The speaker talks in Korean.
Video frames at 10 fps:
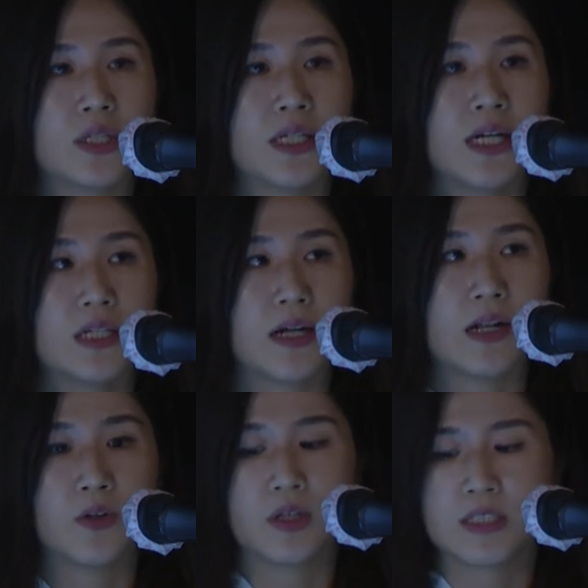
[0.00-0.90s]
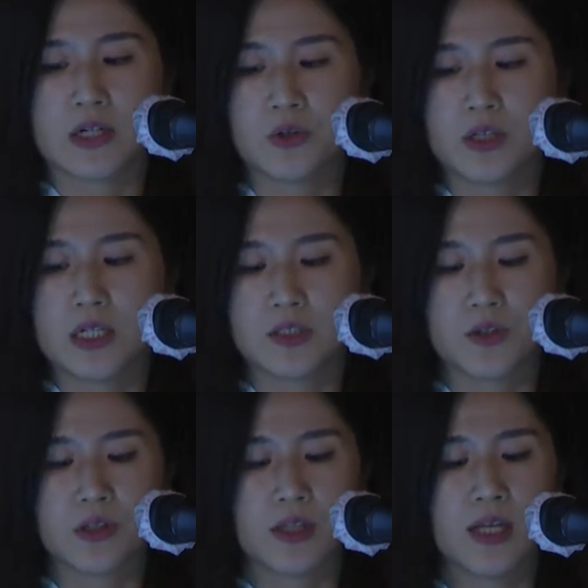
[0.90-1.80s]
이야기에 관련된 자료들이
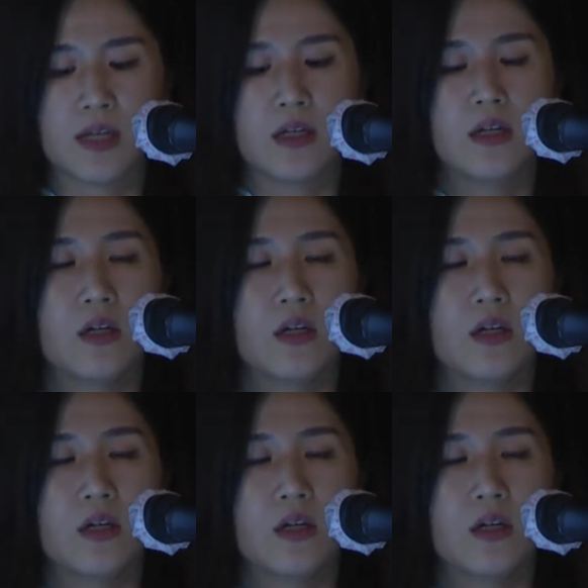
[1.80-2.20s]
있었는데